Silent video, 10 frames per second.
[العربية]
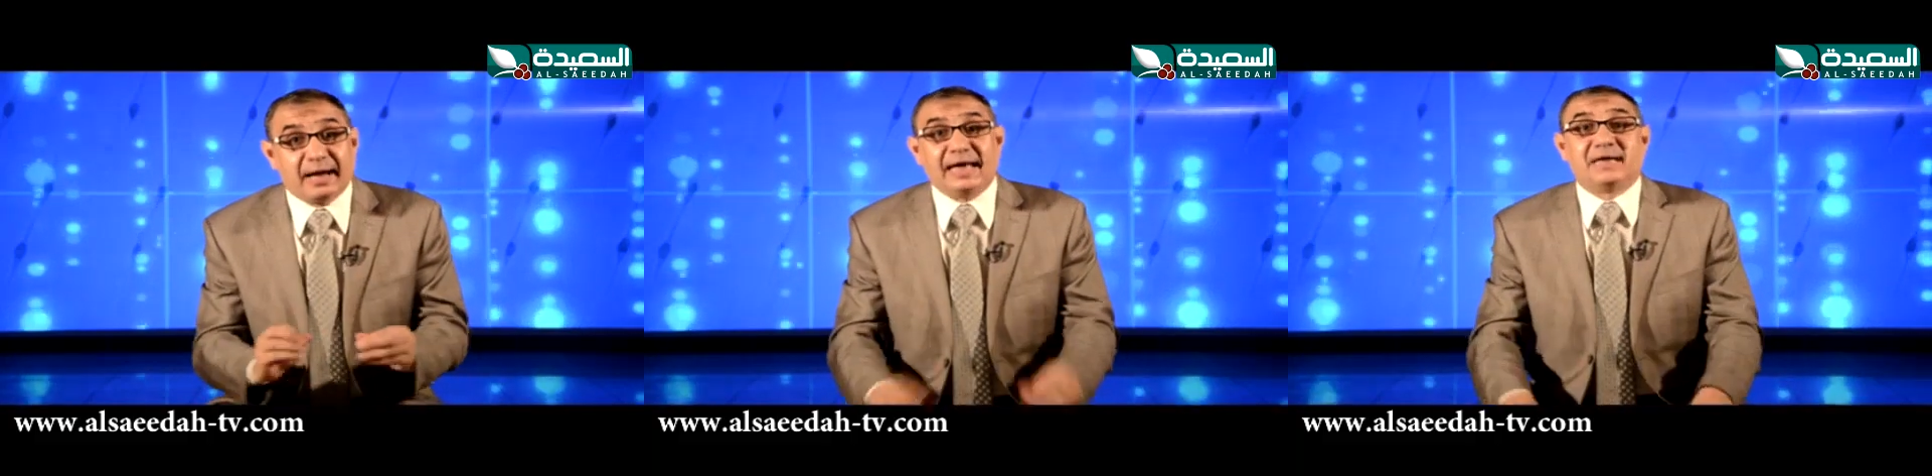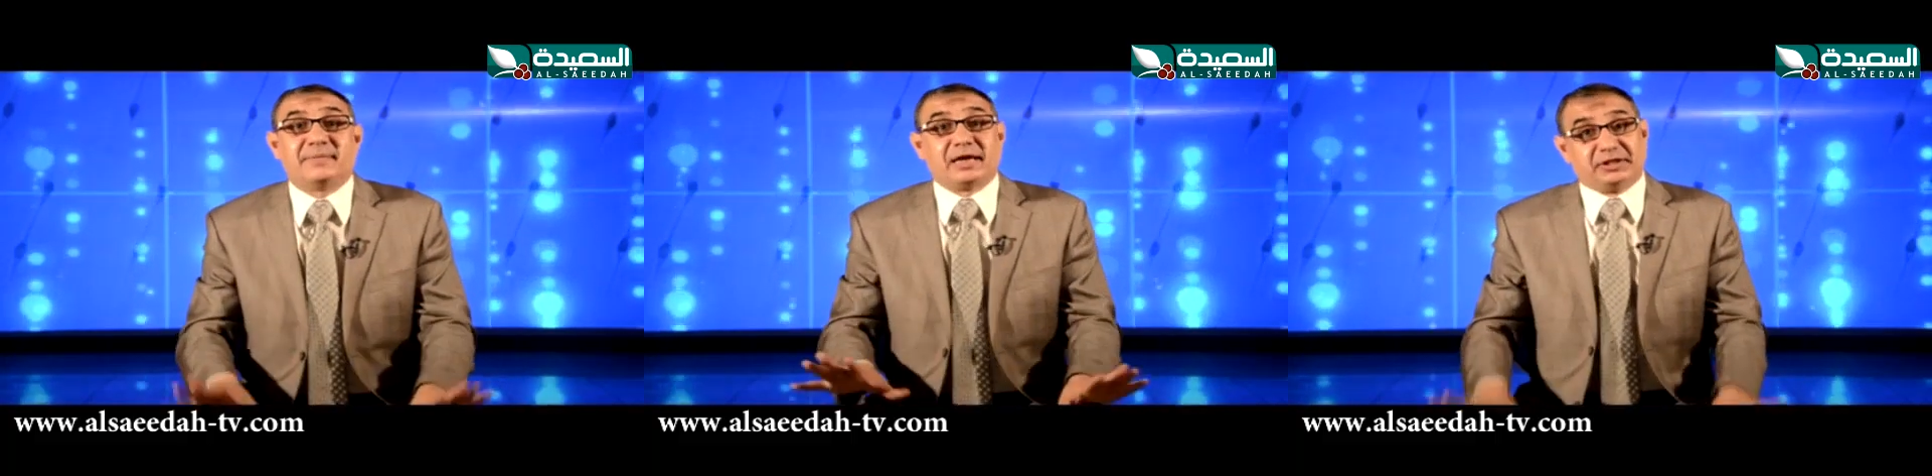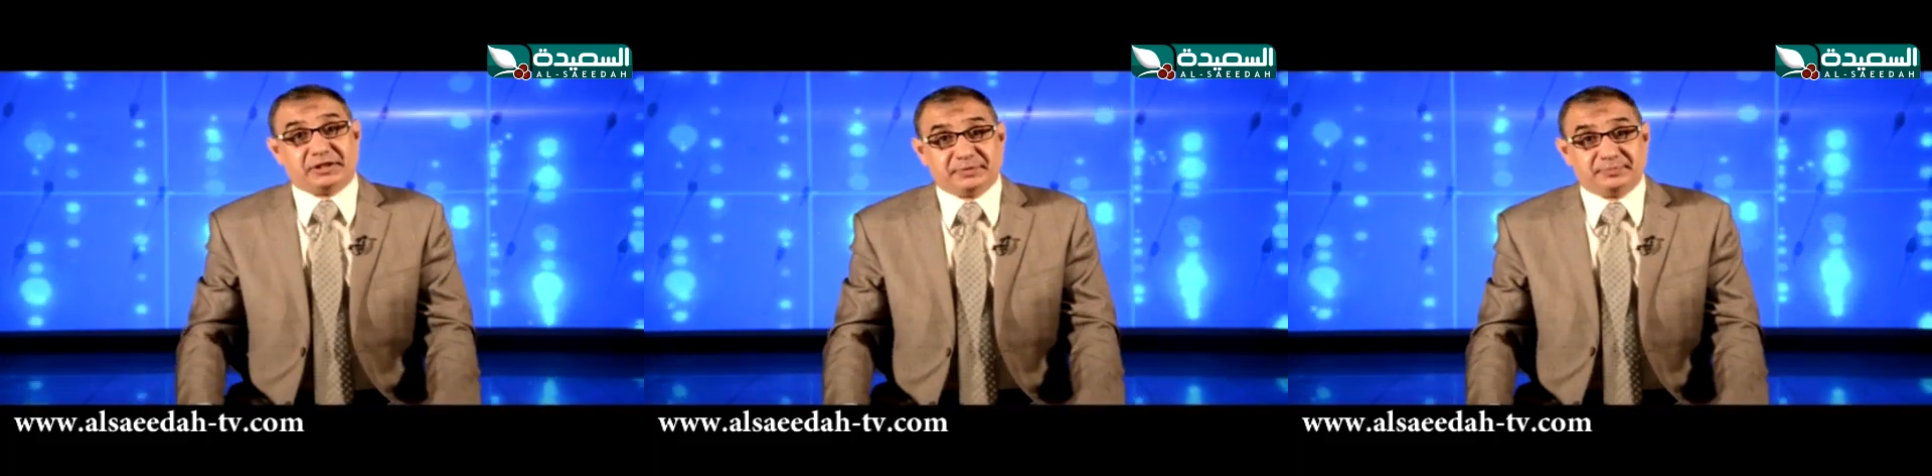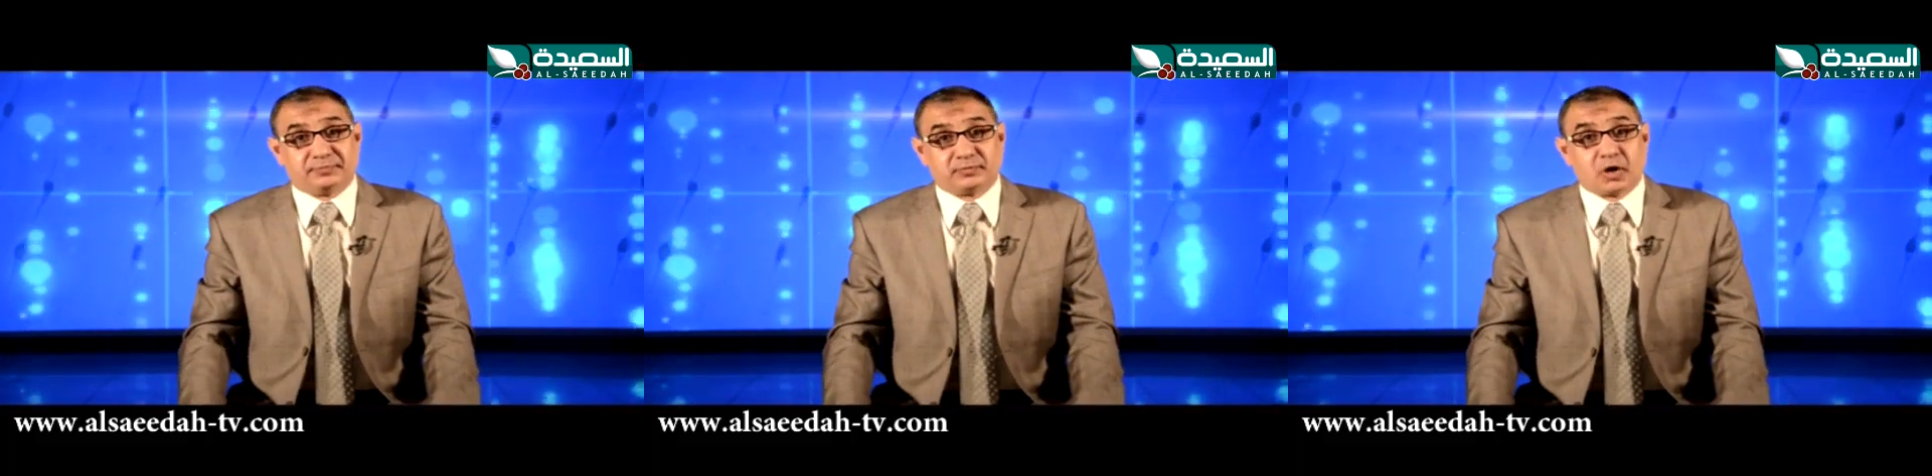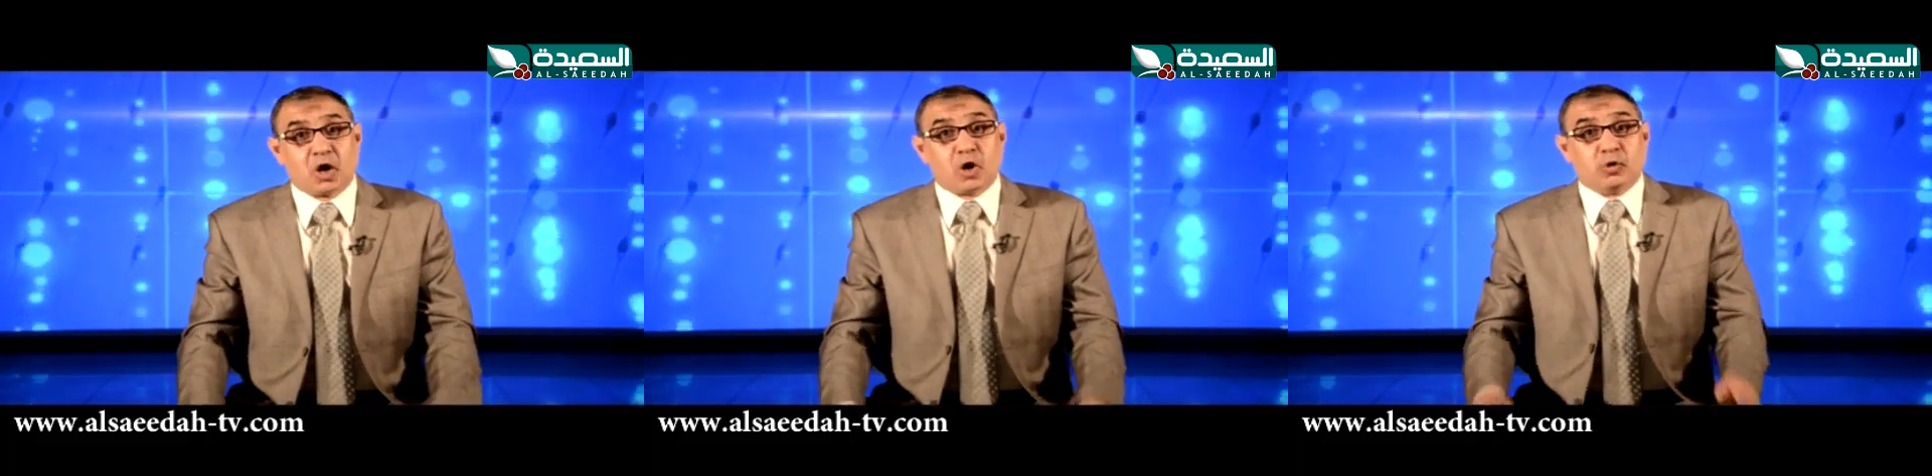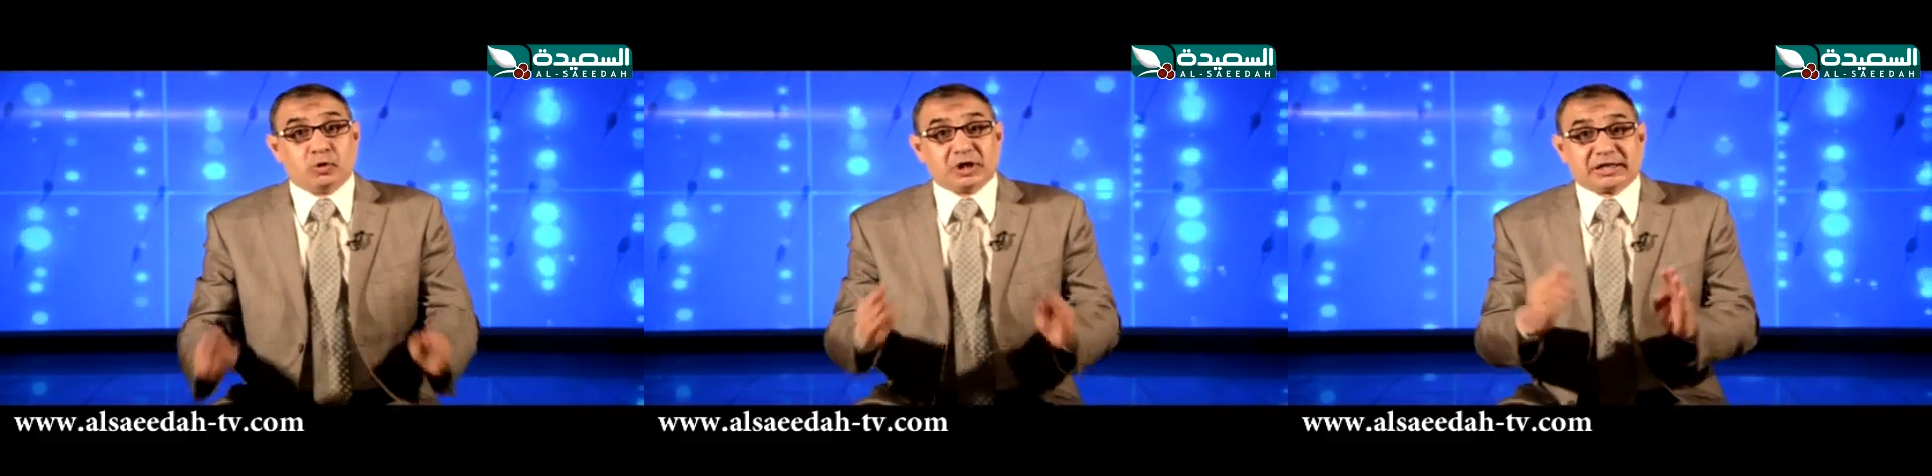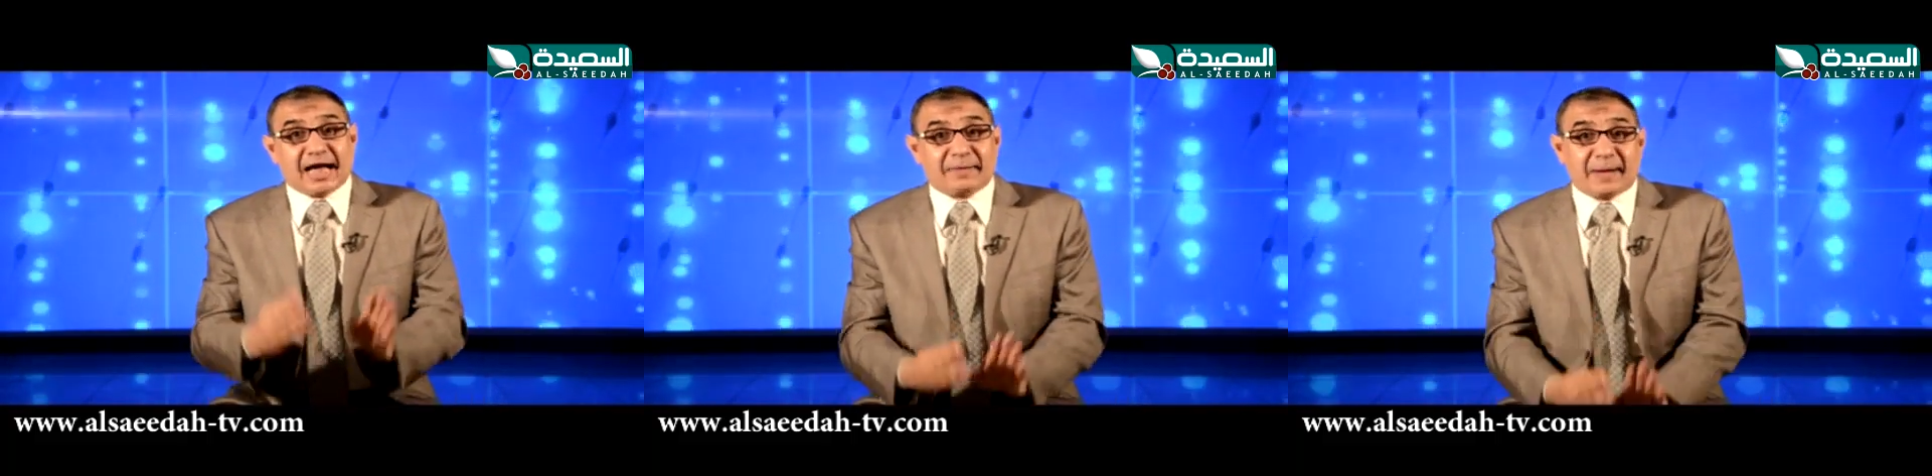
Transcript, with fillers: محل ما يشتي ويشقح